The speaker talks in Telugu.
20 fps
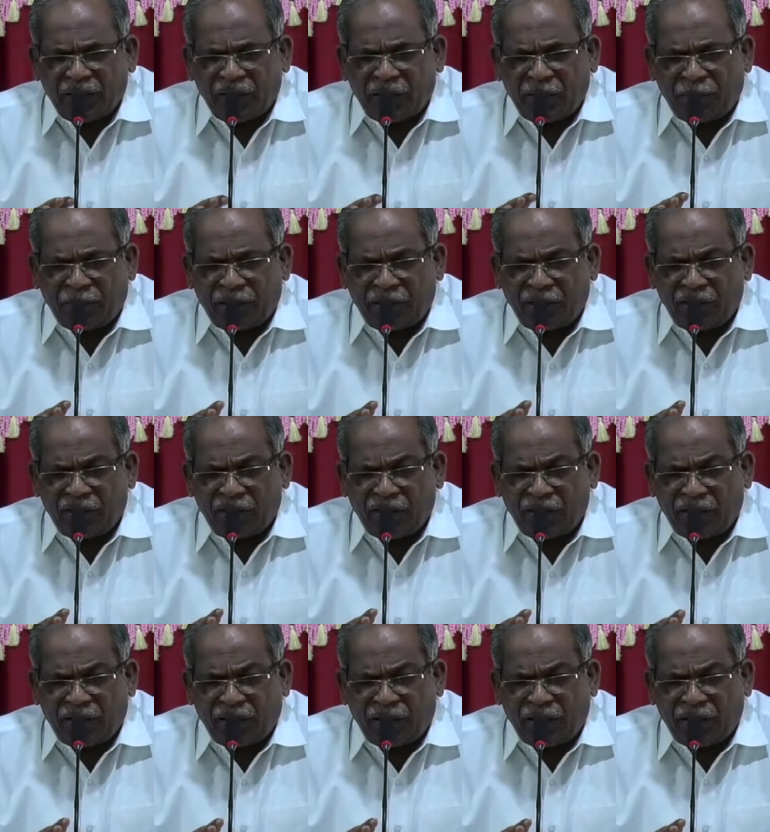నా
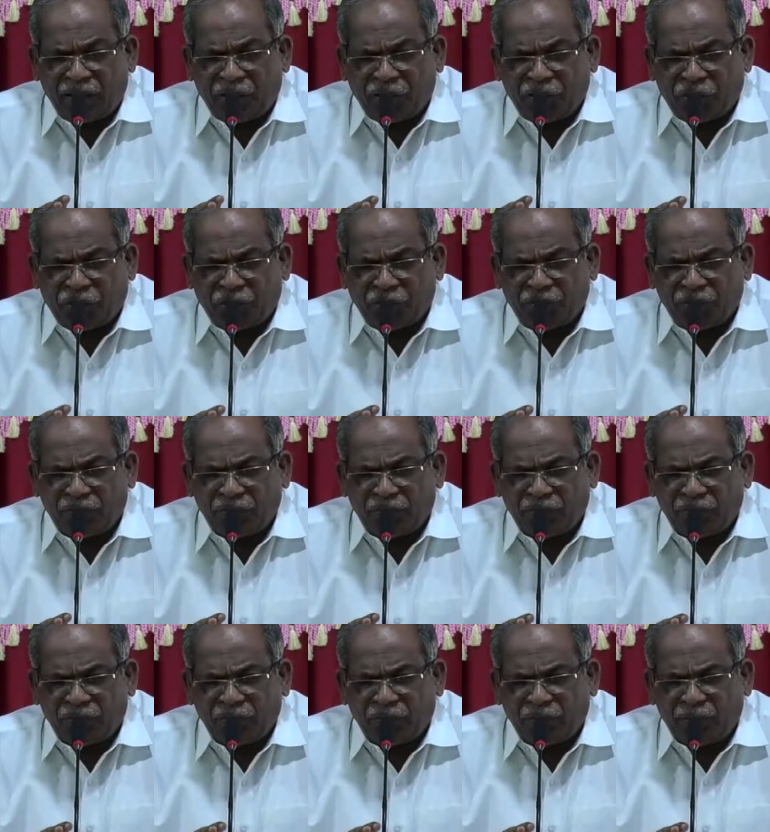ప్రార్థన ఆలకించము
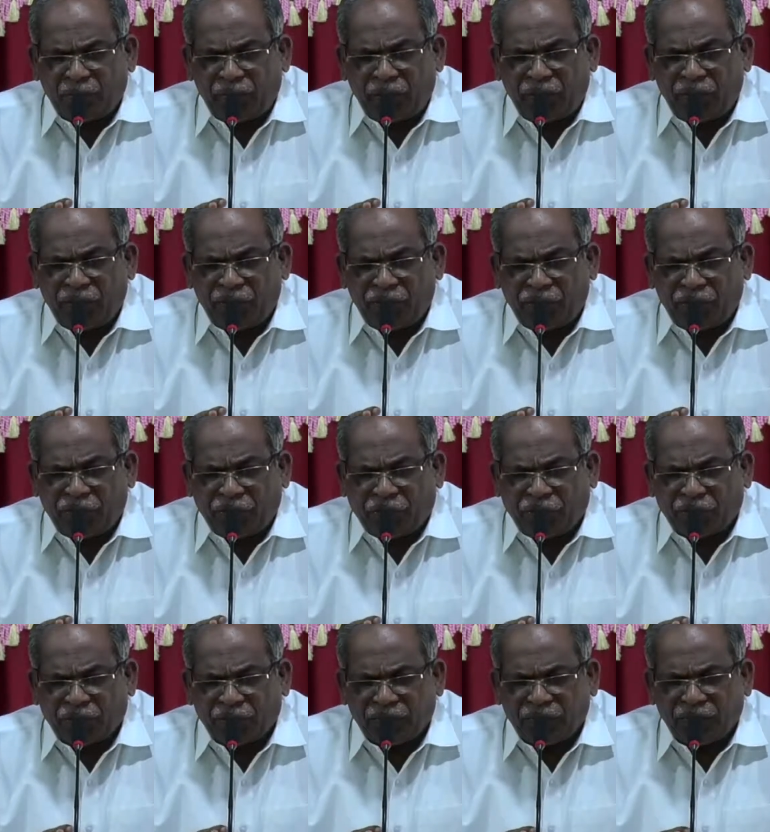మేలు
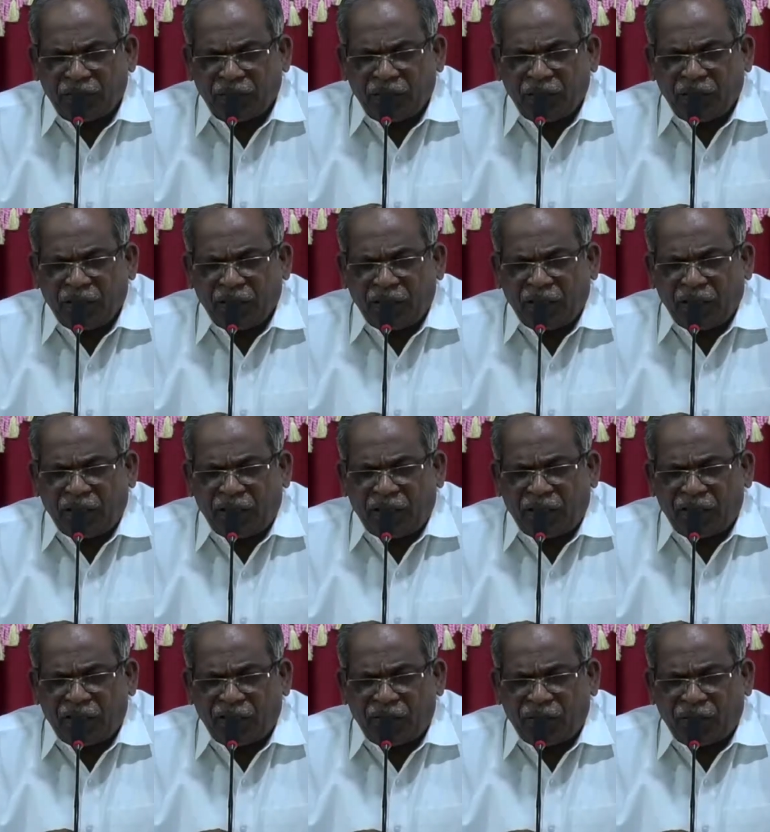జరిగించము
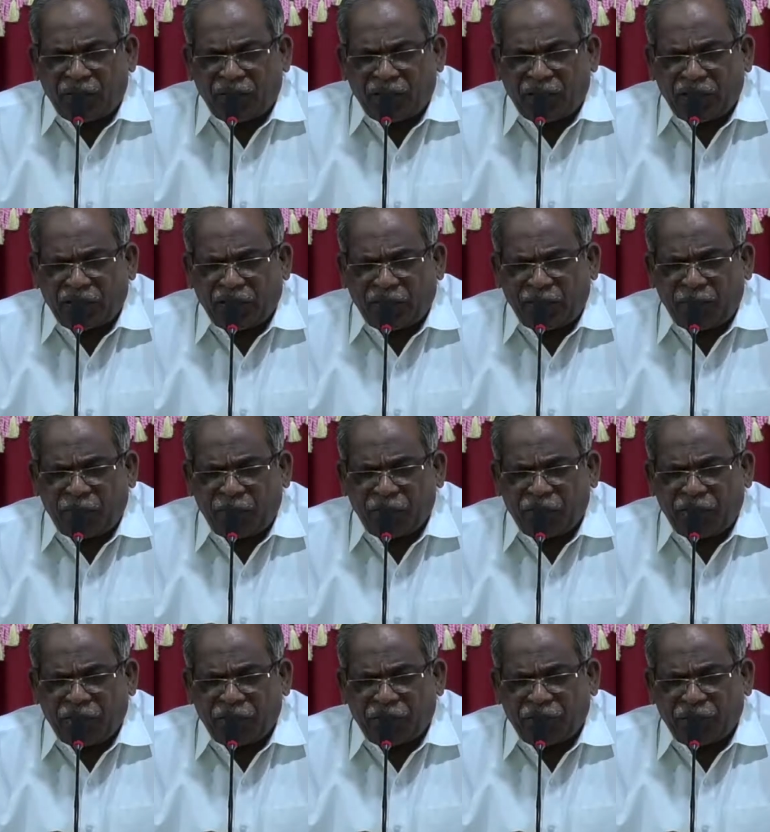ఆరాధన కొరకే తలంపులు
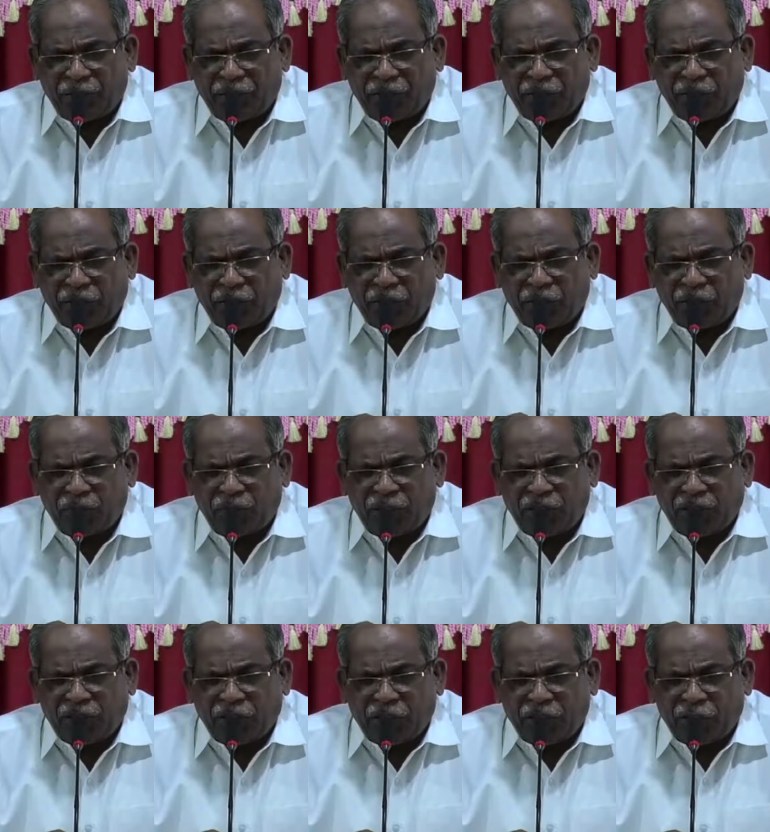దయచేమని యేసుక్రీస్తు
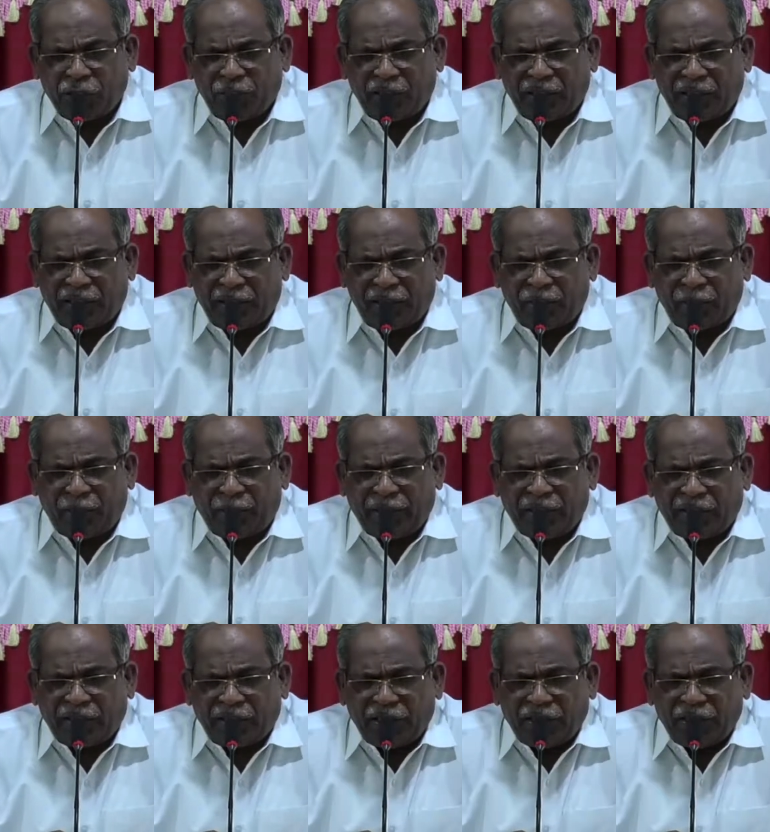వారి శ్రేష్టమైన నామం
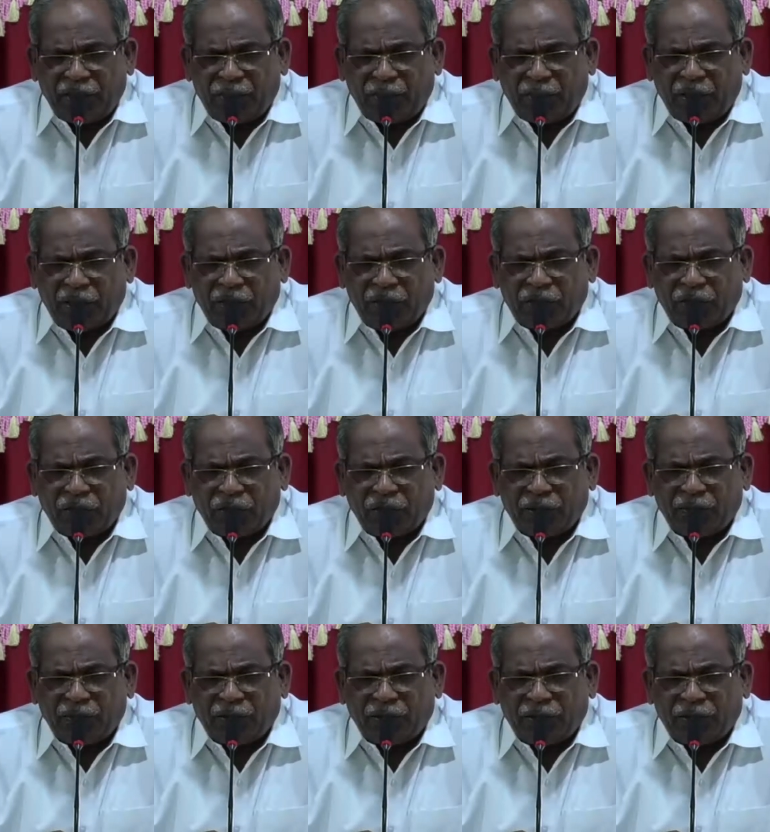పేరిట అడిగి
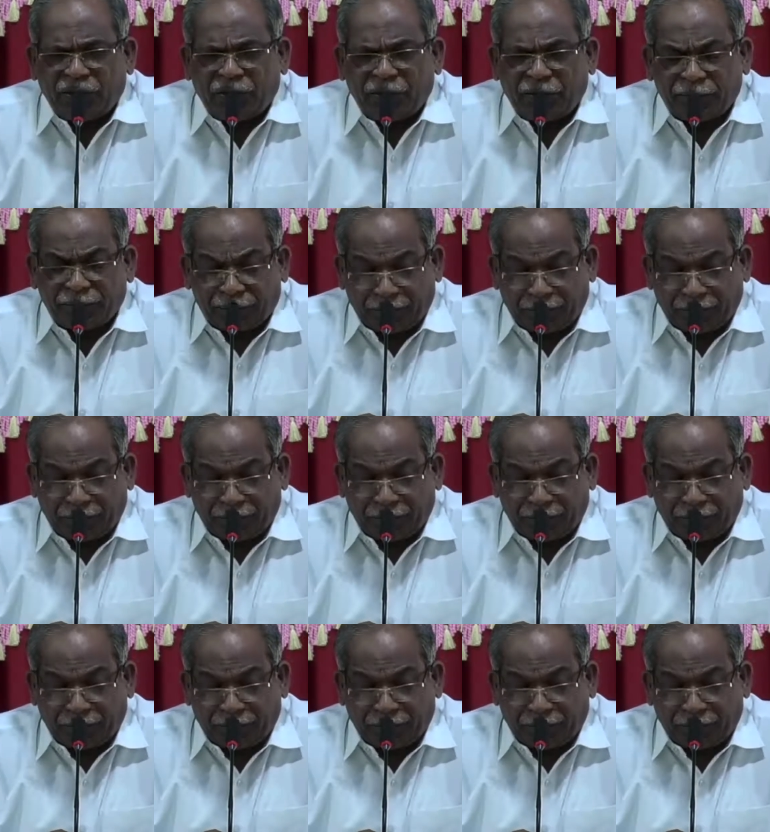ప్రార్థిస్తున్నాం తండ్రి